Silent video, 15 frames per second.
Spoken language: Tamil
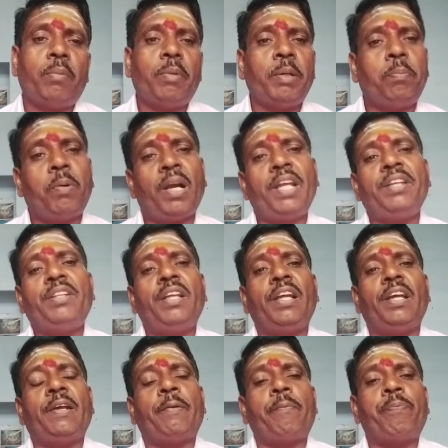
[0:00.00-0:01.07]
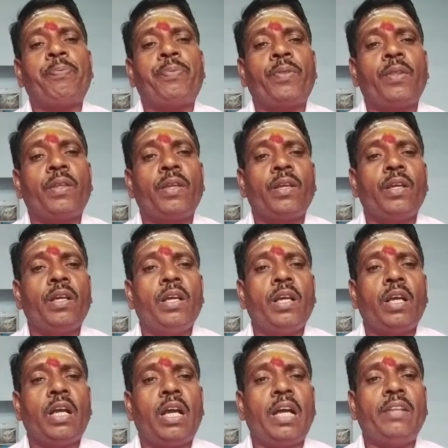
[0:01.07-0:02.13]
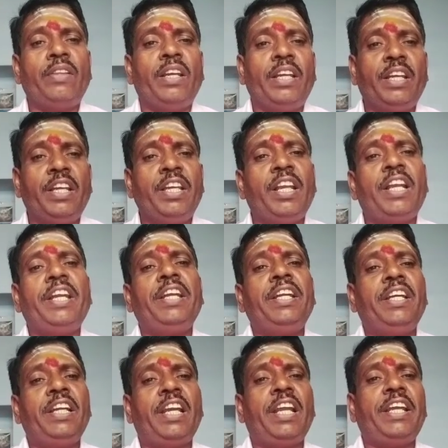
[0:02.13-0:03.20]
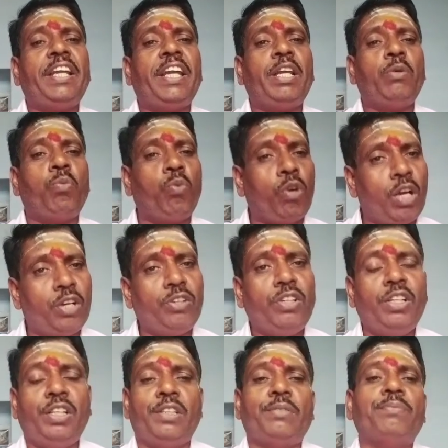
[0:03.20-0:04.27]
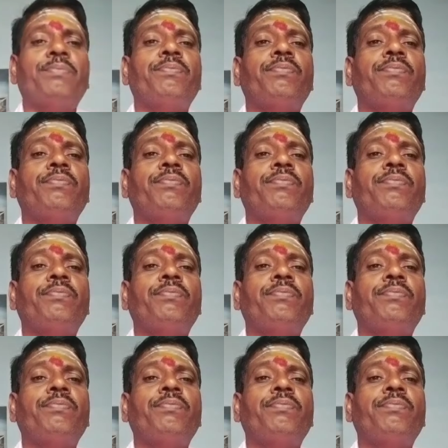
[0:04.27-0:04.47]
நம்மை படைத்த அந்த இறை நிலையை உணர்ந்து